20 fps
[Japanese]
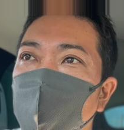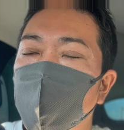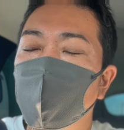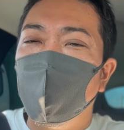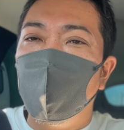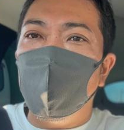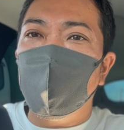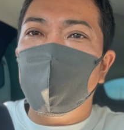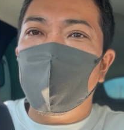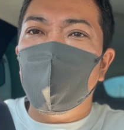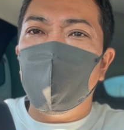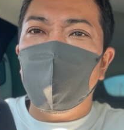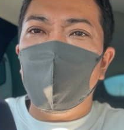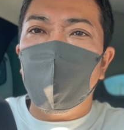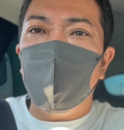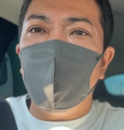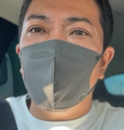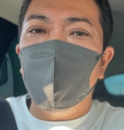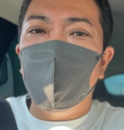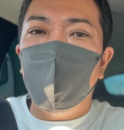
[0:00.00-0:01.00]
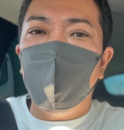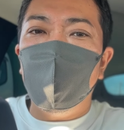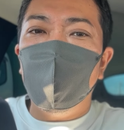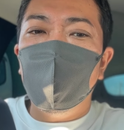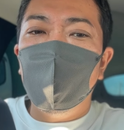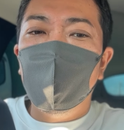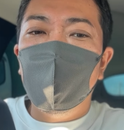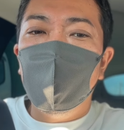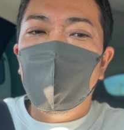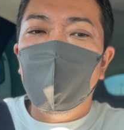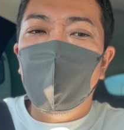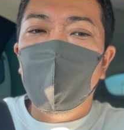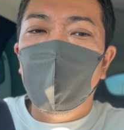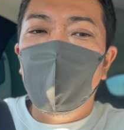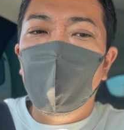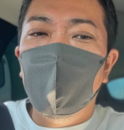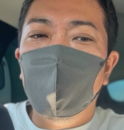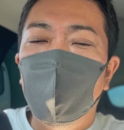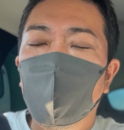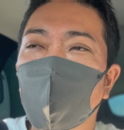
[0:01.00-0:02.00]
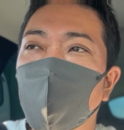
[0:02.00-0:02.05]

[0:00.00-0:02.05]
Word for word: きたかったんだけど、もう